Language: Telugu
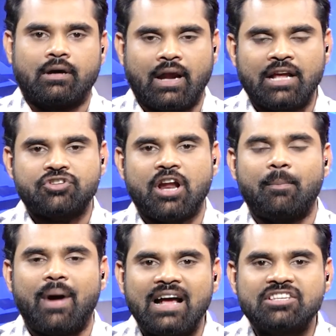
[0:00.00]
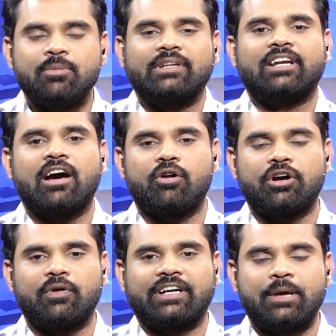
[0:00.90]
రాష్ట్ర మాజీ మంత్రిగా
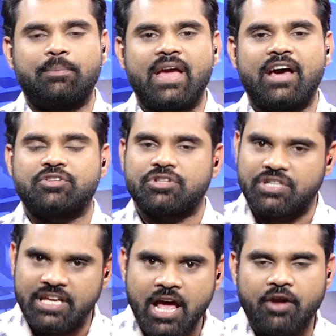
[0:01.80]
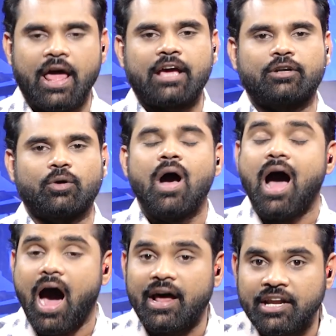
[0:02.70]
ఉన్నటువంటి బీఆర్ఎస్ సీనియర్ నాయకులు
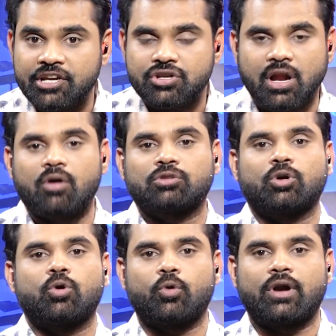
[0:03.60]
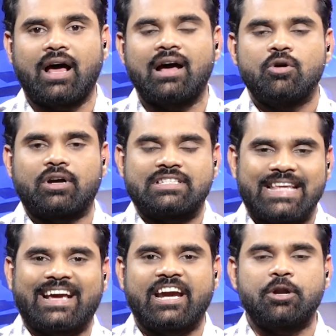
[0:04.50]
హరీష్ రావుతో కూడా ఒక
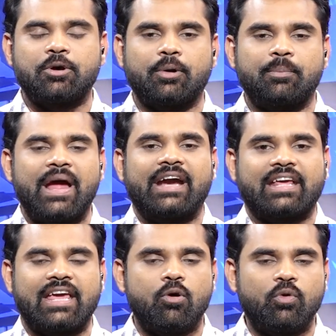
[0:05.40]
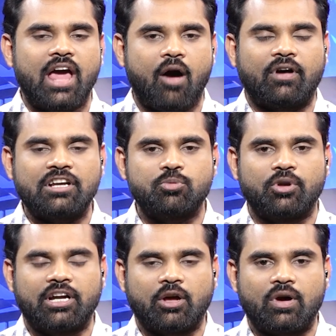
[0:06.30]
సీక్రెట్ భేటీ ఉండే అవకాశం
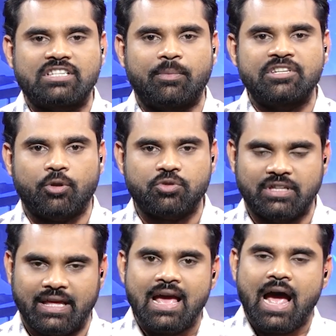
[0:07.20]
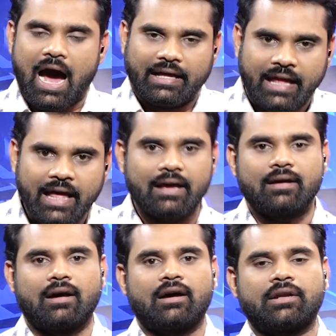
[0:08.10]
ఉన్నట్టుగా ఒక సమాచారం వస్తుంది అదే
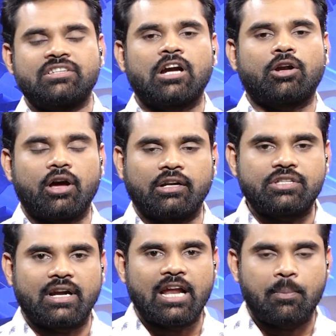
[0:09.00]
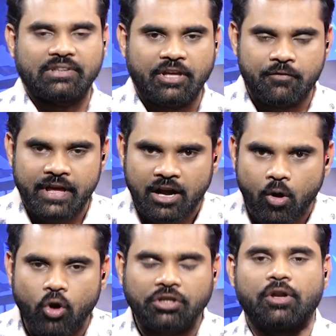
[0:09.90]
రిజార్ట్లో కలుస్తారా లేకపోతే
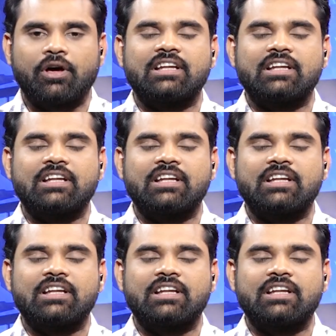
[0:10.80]
వేరొక హోటల్లో